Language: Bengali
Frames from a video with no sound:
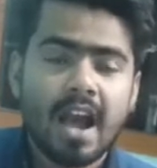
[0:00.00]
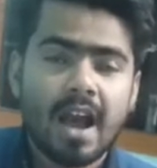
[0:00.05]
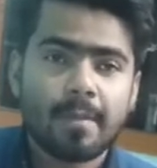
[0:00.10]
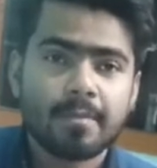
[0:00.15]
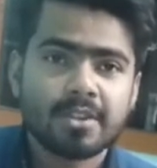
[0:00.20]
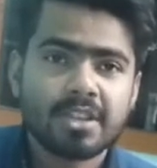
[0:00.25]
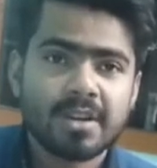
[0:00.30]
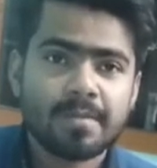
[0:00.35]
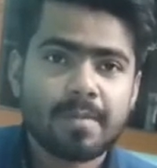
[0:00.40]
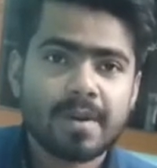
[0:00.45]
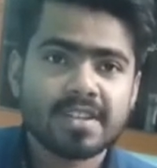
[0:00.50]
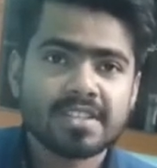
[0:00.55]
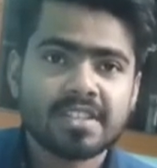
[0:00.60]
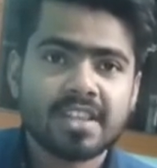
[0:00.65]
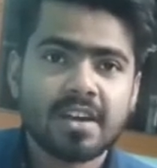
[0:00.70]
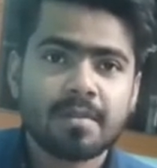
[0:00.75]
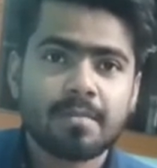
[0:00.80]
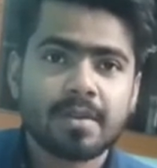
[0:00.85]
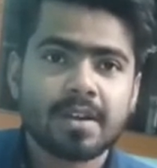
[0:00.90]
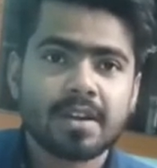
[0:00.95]
আমাদের পাশে
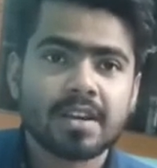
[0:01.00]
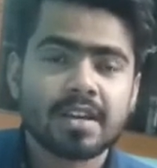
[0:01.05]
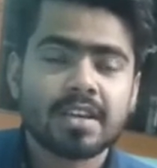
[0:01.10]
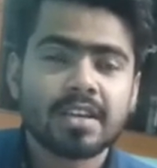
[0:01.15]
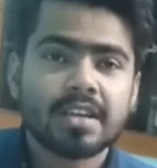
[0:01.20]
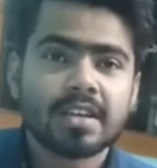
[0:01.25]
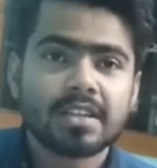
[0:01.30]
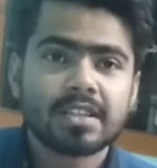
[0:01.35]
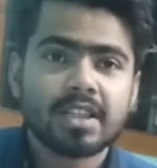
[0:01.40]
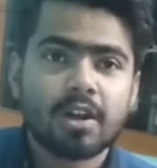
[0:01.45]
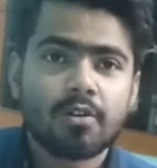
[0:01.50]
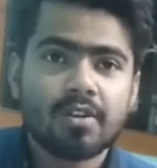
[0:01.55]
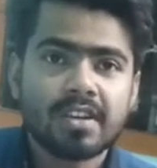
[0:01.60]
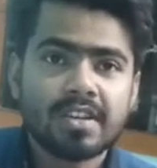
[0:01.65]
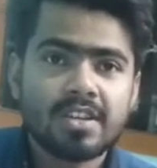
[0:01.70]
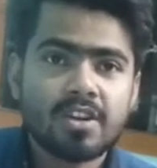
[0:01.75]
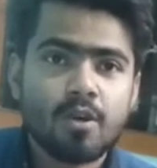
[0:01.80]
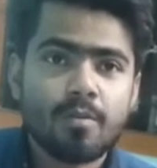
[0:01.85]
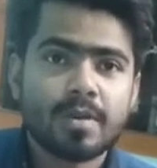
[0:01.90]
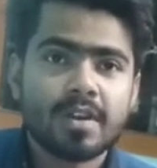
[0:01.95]
থাকবেন তাহলে
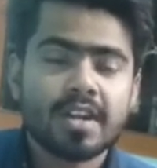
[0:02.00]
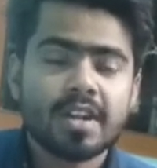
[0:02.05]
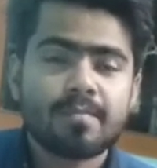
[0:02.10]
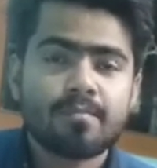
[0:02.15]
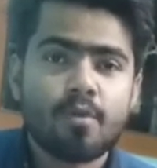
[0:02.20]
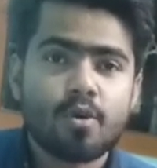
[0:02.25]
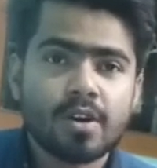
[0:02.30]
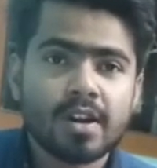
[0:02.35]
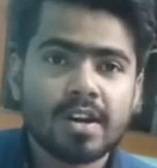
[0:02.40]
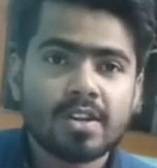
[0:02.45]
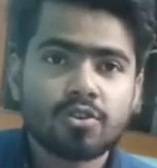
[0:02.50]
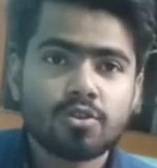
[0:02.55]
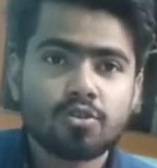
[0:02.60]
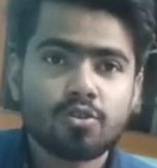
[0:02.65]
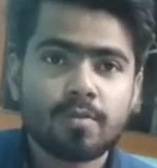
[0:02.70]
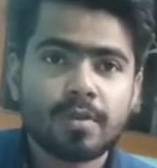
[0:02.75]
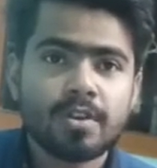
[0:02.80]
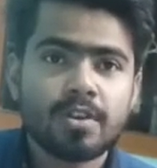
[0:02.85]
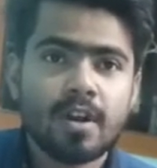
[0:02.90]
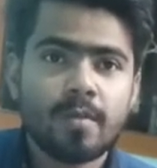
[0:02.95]
কি হবে এর পরের
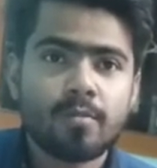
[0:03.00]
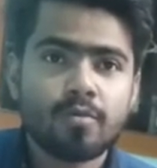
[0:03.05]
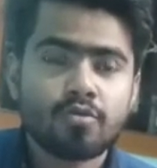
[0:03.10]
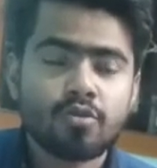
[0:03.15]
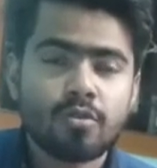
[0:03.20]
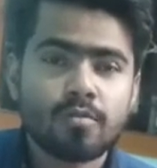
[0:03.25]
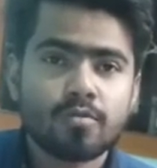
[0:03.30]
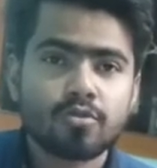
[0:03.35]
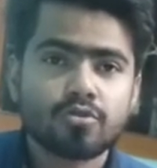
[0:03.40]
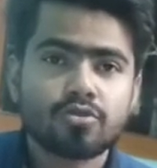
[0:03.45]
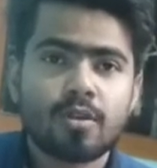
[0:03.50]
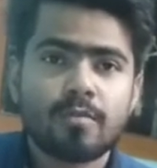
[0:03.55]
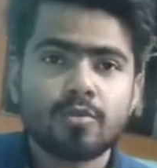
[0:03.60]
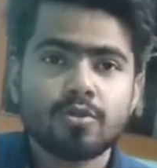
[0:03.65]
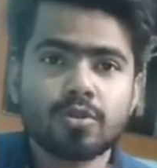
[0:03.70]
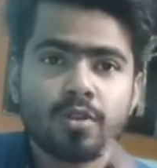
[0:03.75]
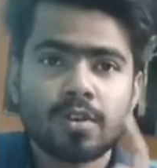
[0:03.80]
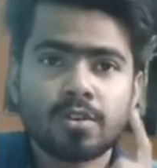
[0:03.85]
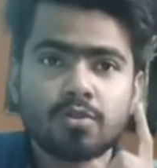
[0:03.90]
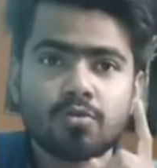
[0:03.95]
যত ভিডিও আপলোড করবো
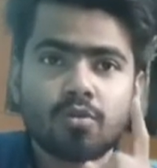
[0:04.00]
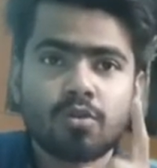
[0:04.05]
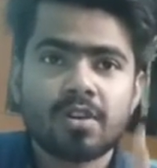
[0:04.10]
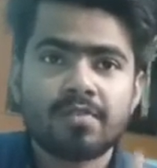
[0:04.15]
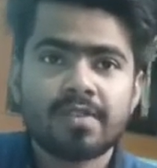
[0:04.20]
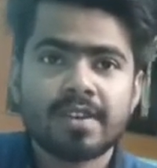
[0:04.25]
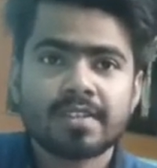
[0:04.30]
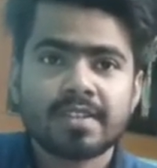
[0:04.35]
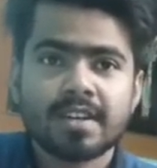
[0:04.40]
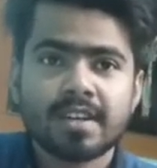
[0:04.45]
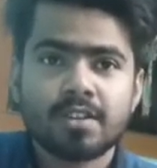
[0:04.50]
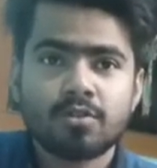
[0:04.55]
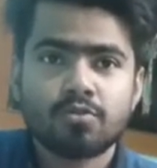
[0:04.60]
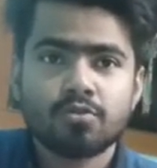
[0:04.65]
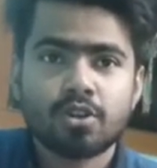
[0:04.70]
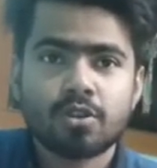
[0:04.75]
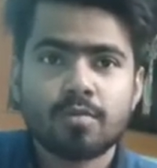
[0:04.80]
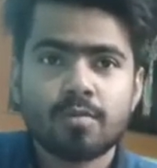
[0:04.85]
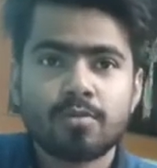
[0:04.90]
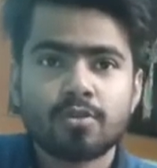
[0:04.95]
সমস্ত কিছু নোটিফিকেশন
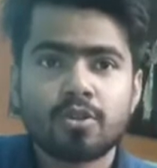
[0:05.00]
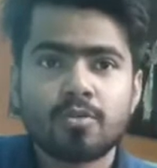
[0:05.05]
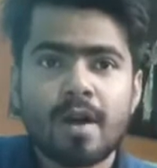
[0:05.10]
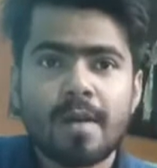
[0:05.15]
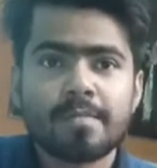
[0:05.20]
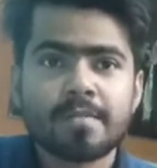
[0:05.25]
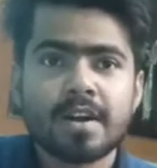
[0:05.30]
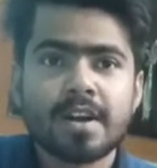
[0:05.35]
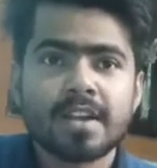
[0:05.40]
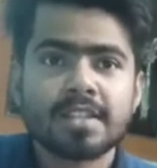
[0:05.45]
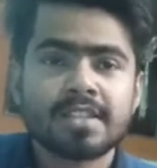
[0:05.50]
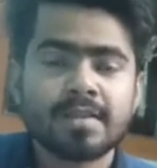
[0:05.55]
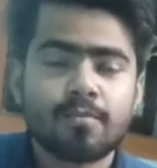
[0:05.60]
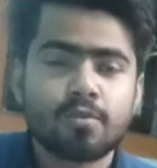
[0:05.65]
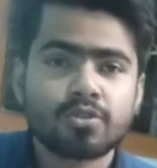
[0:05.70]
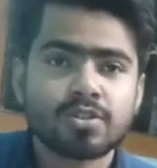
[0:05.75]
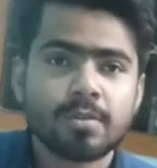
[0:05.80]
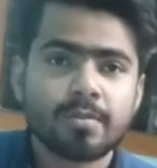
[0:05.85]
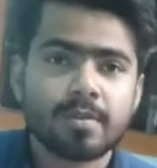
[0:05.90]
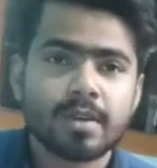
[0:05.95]
কিন্তু সর্বপ্রথম আপনার কাছেই
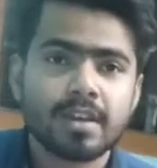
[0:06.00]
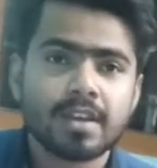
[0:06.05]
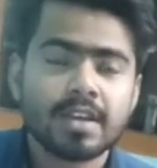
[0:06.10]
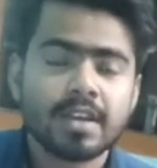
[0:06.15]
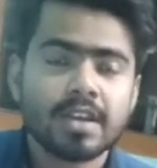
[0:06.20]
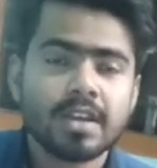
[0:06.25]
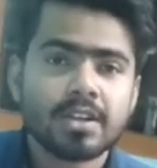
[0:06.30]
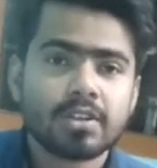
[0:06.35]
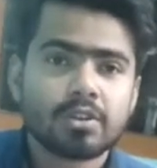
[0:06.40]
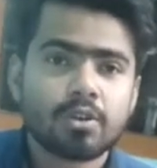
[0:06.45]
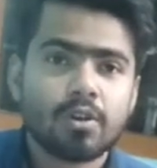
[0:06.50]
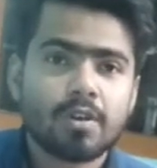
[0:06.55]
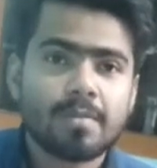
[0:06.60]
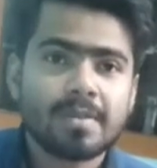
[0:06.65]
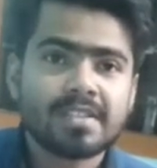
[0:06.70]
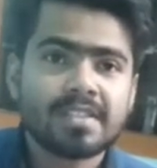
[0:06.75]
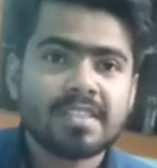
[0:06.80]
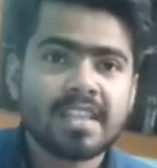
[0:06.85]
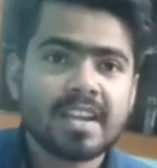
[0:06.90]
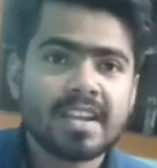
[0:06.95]
পৌঁছাবে তাহলে
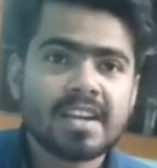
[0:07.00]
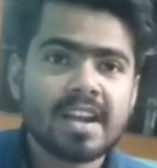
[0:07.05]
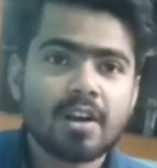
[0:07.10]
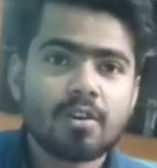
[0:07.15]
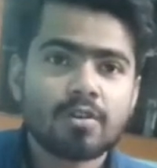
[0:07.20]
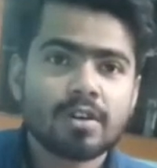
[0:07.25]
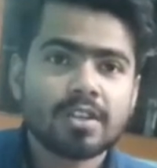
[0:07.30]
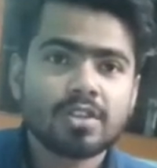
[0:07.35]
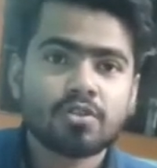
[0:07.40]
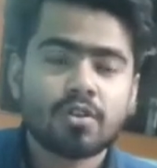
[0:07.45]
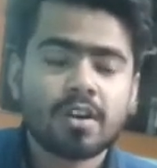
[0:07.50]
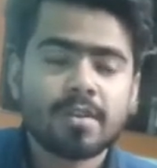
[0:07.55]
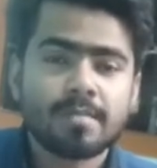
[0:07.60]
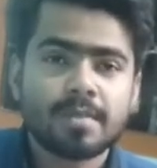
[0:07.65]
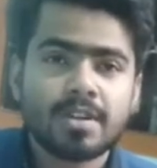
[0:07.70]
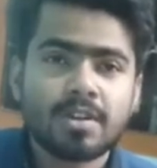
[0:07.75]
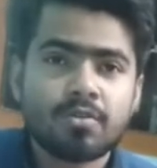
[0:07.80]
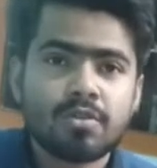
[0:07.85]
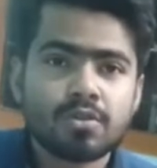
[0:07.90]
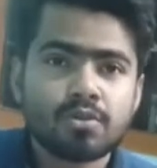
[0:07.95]
বেশি দেরি না করে চলুন
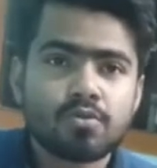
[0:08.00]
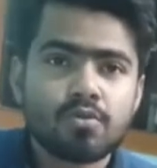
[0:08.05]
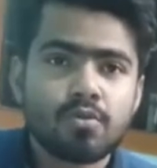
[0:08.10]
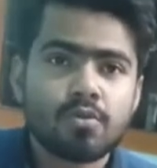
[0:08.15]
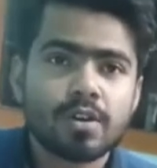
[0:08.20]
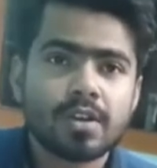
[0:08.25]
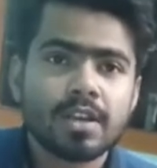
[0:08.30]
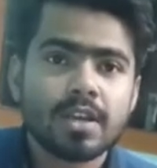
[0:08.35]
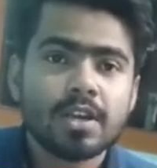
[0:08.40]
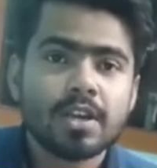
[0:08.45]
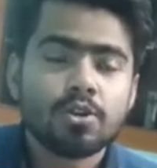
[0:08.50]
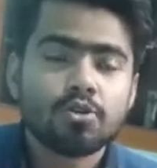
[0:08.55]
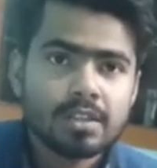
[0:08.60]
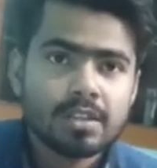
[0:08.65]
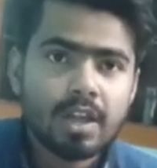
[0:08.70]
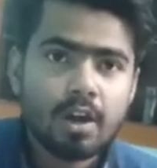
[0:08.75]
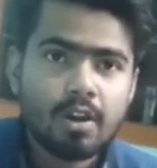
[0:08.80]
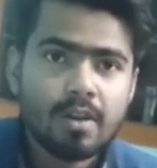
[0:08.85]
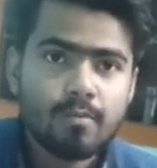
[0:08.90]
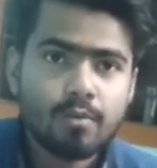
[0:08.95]
ভিডিওটি শুরু করি
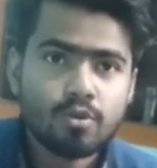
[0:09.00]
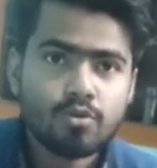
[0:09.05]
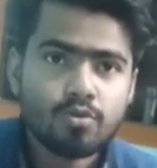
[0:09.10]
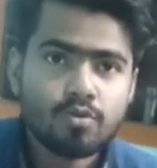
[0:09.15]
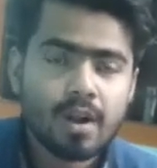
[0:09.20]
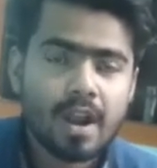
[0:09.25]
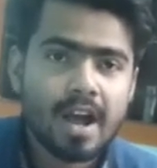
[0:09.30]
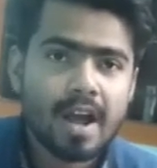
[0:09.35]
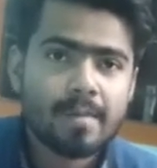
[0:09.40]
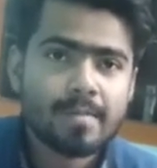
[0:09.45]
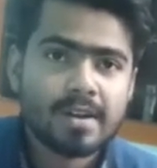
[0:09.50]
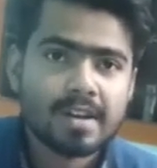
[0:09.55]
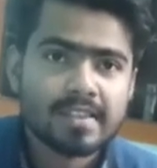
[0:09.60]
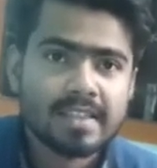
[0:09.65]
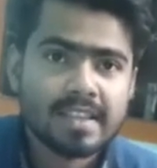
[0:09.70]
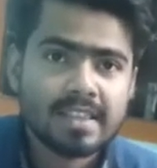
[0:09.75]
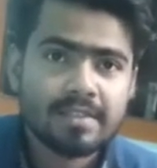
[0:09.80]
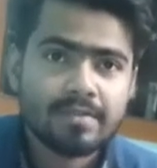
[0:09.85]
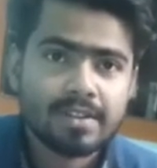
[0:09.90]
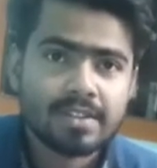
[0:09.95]
তাহলে বন্ধুরা আপনারা
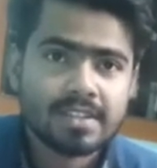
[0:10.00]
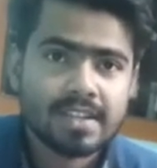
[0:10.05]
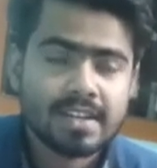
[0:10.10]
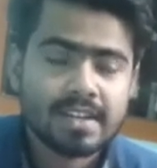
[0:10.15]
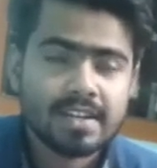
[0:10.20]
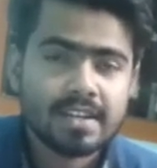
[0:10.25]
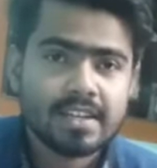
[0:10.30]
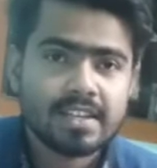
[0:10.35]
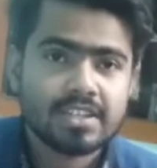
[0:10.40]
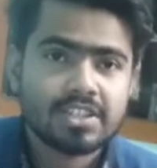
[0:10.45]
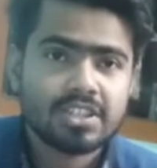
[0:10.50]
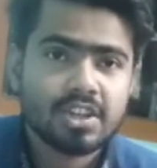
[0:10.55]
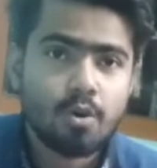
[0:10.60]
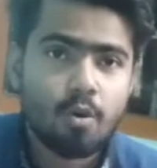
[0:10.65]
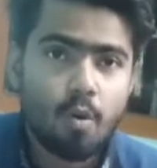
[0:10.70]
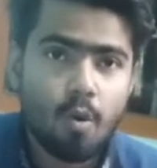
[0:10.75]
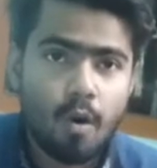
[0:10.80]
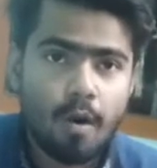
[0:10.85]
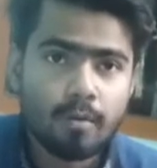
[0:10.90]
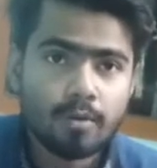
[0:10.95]
দেখতে পাচ্ছেন যে
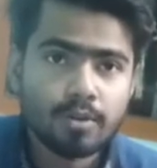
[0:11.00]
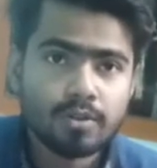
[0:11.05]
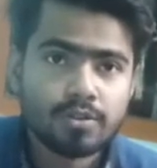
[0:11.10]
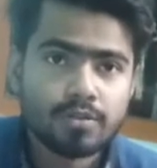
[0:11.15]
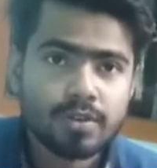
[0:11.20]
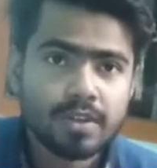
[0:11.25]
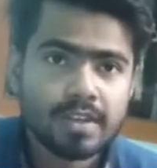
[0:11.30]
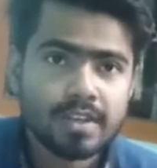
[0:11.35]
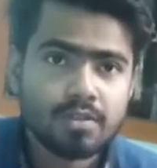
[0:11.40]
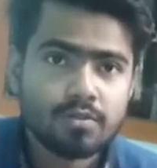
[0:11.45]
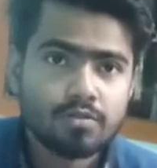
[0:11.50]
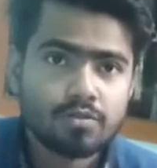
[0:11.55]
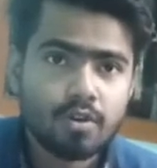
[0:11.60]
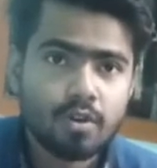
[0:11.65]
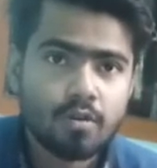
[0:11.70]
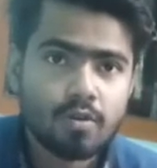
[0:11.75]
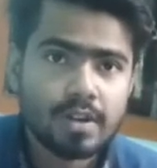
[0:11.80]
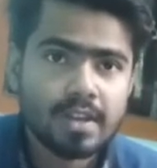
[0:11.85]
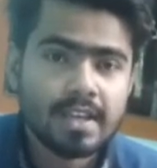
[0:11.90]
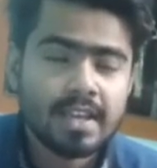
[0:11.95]
অবশ্যই কিন্তু
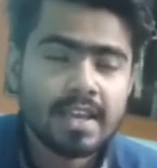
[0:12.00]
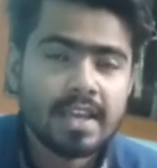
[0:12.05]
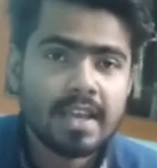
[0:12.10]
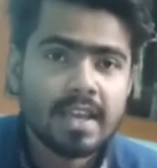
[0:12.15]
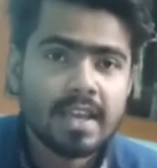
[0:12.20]
যখনই